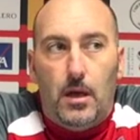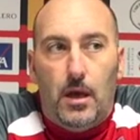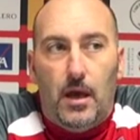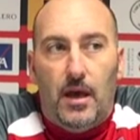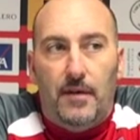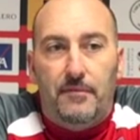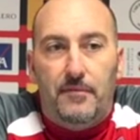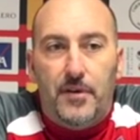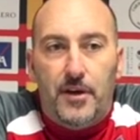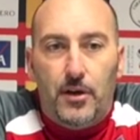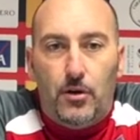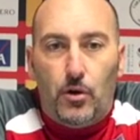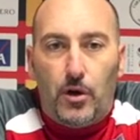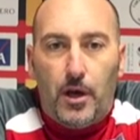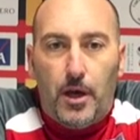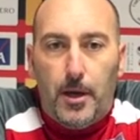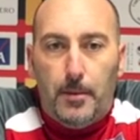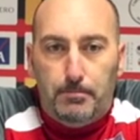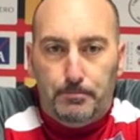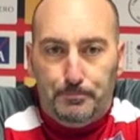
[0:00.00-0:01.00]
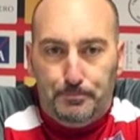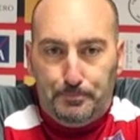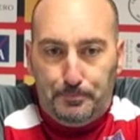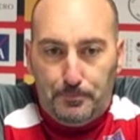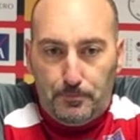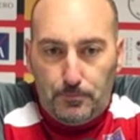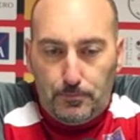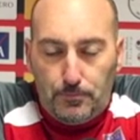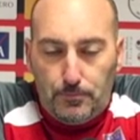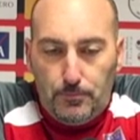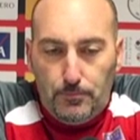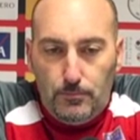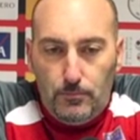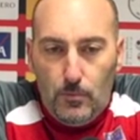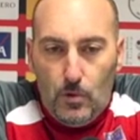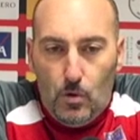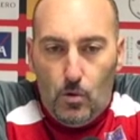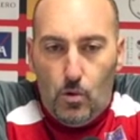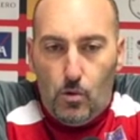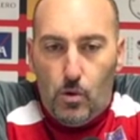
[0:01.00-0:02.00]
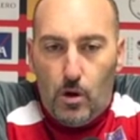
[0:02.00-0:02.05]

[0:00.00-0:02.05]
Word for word: È vero che con